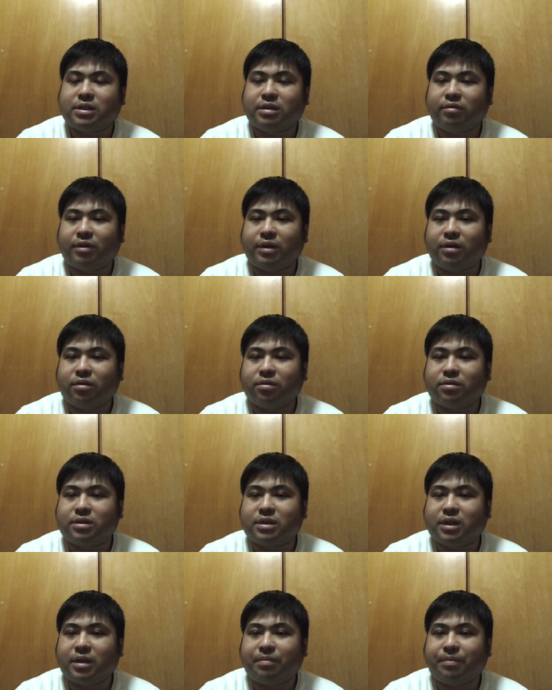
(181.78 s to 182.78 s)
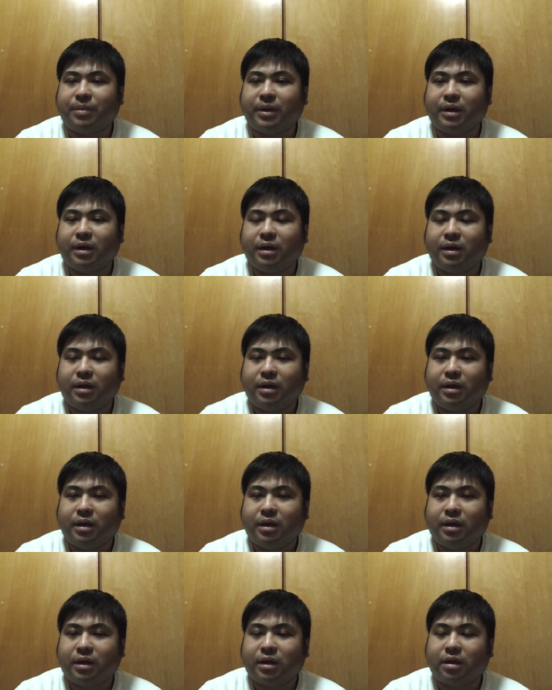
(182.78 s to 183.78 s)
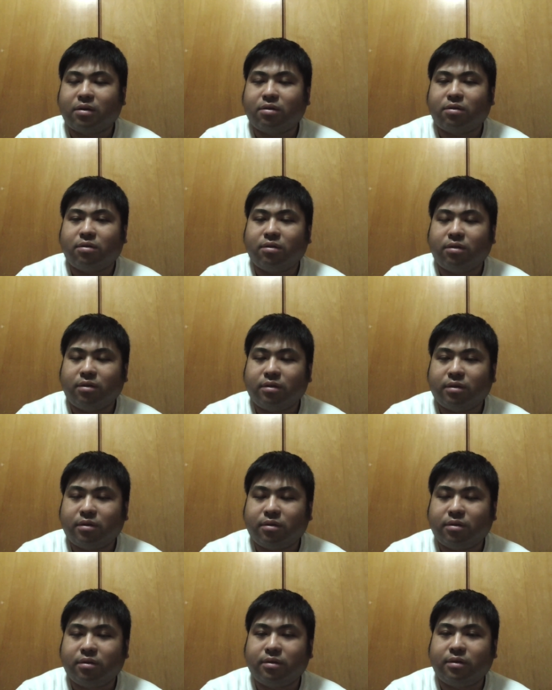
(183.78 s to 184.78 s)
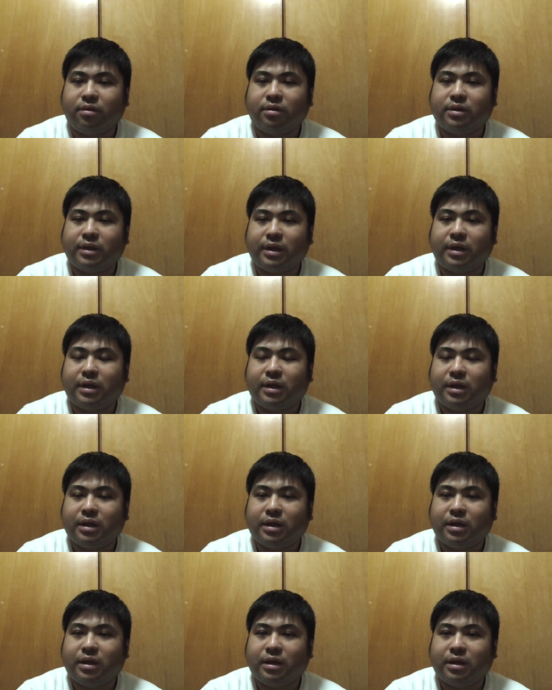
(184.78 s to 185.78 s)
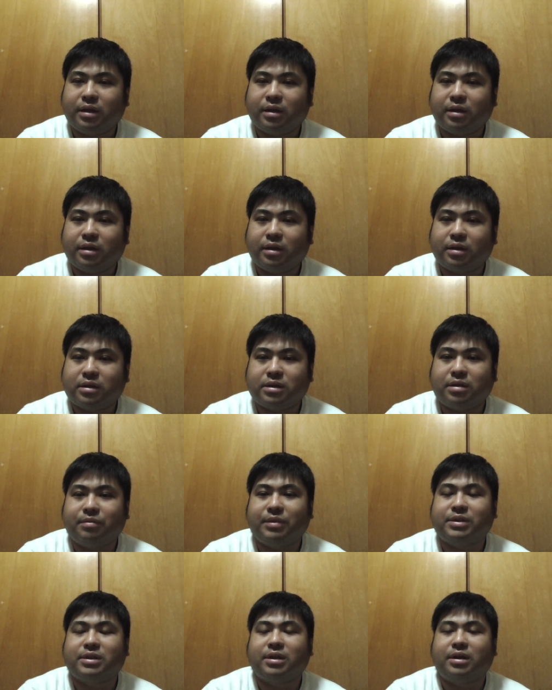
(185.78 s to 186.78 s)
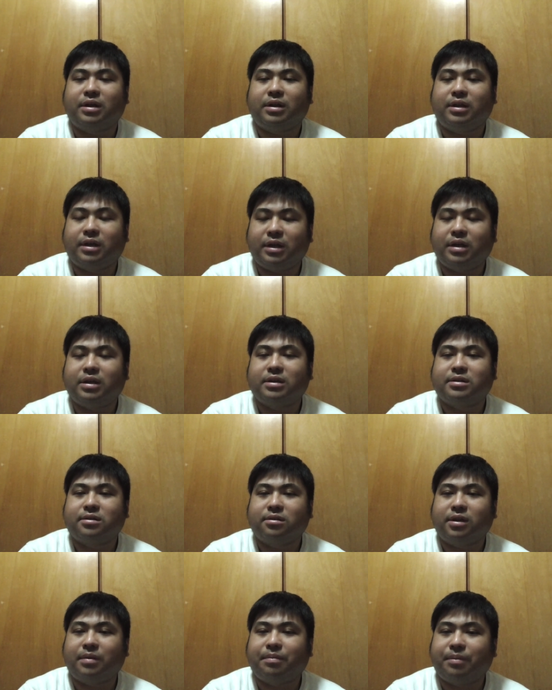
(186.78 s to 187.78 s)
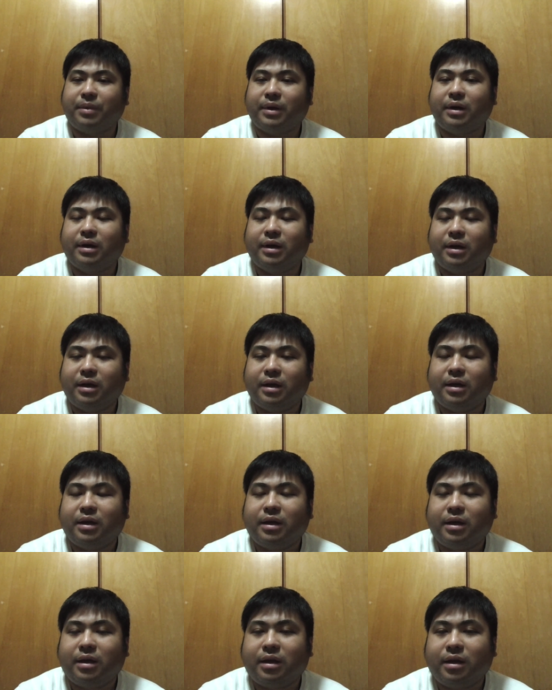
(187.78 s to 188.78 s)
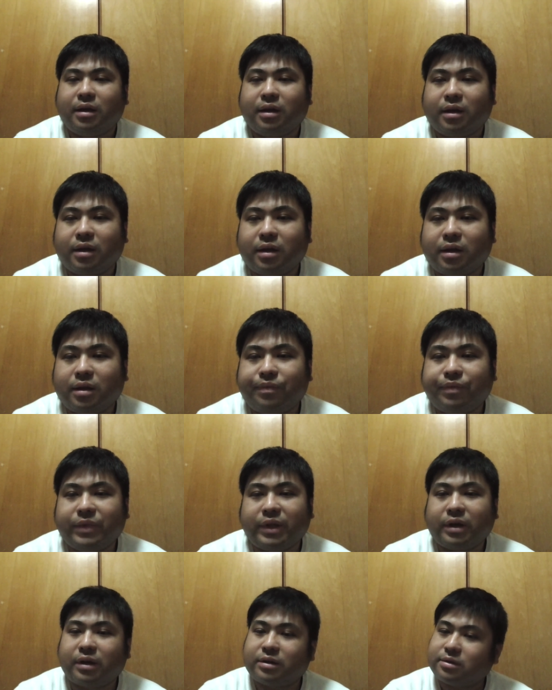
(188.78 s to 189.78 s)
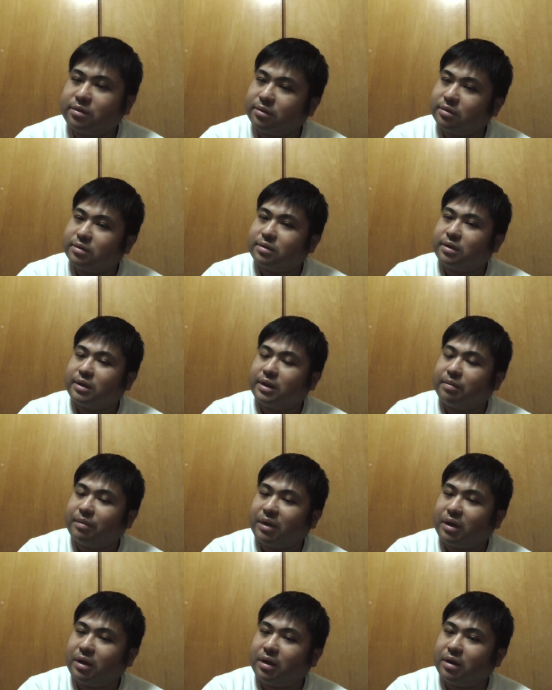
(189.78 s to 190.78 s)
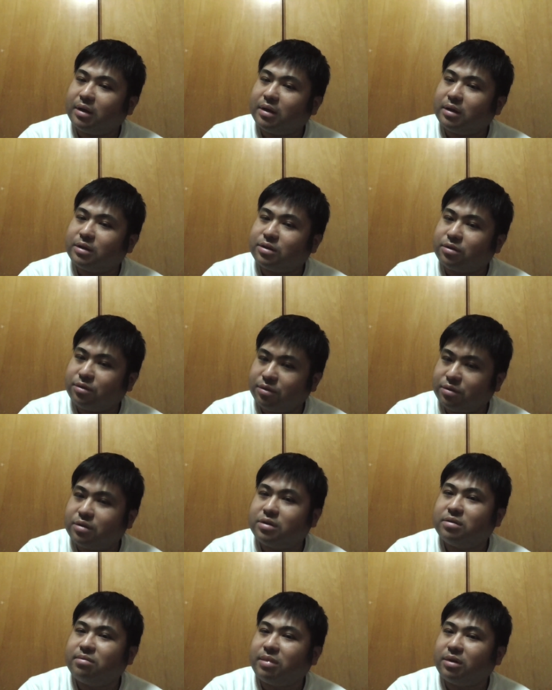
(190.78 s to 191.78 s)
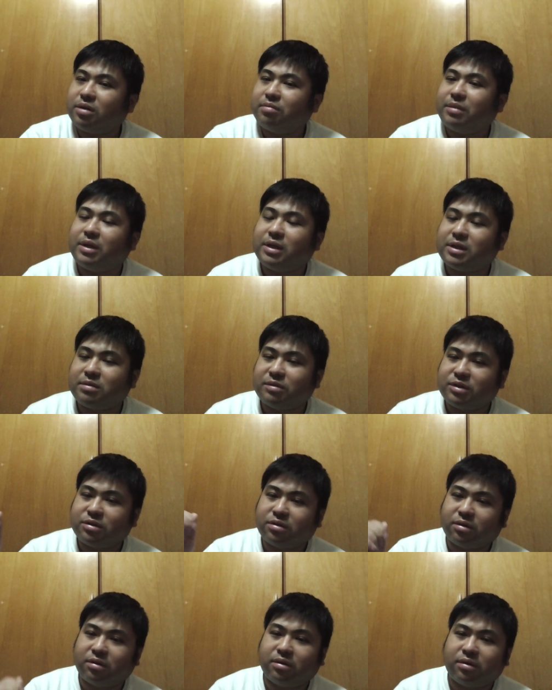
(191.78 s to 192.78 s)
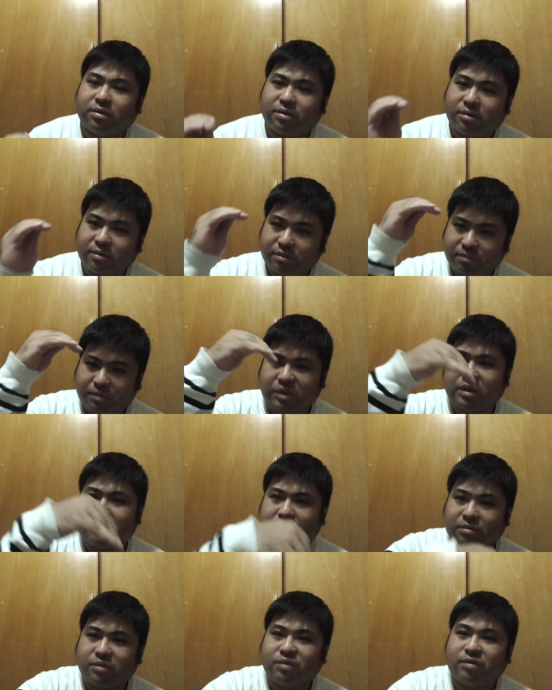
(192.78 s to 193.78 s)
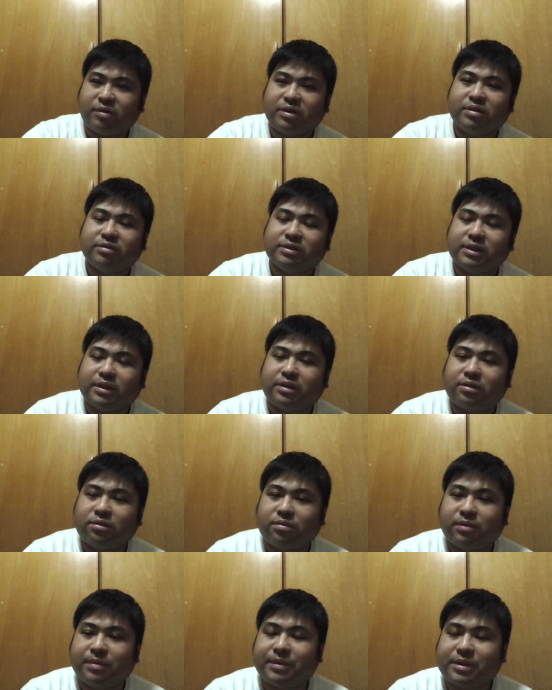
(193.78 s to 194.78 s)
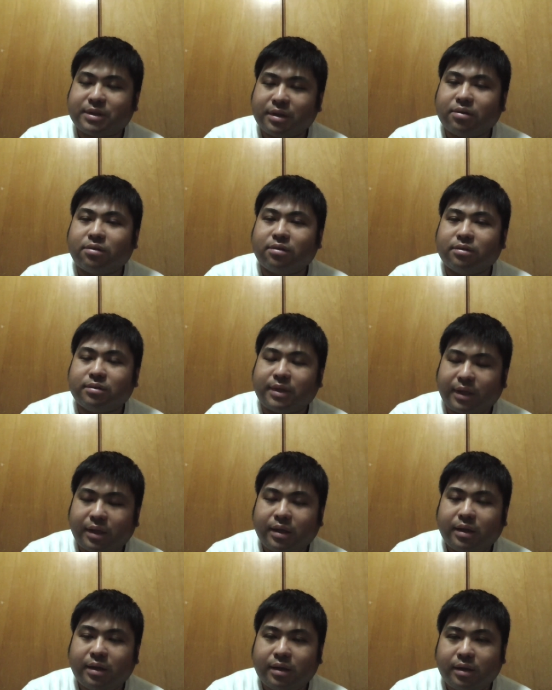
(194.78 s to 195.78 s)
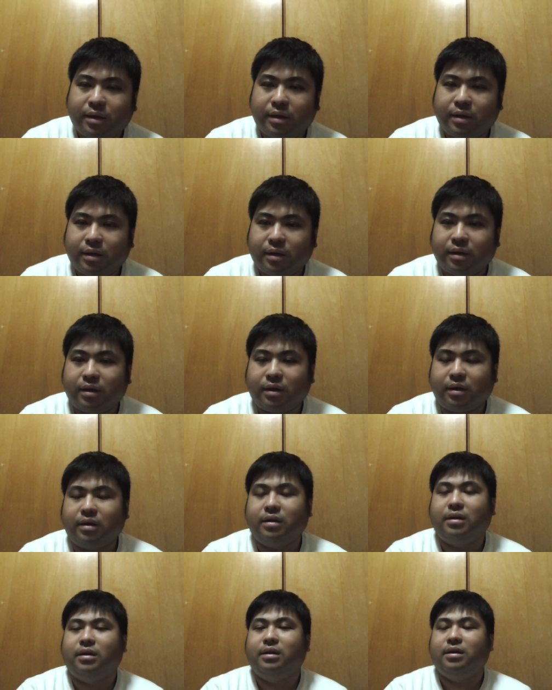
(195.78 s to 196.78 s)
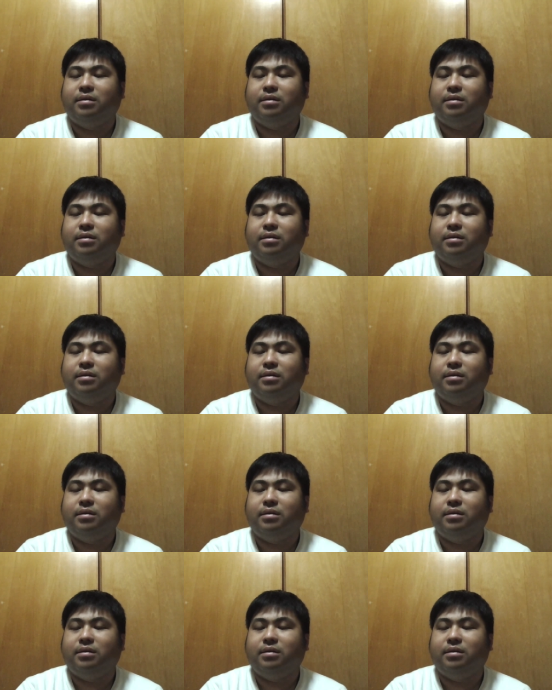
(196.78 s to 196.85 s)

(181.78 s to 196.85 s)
悪いことしたら、やっぱ、結構、報道ね、してますからね。やっぱ、なんかそれでちょっと YouTuber のイメージはちょっと、もう悪くなってると思いますね、こういうね。はい。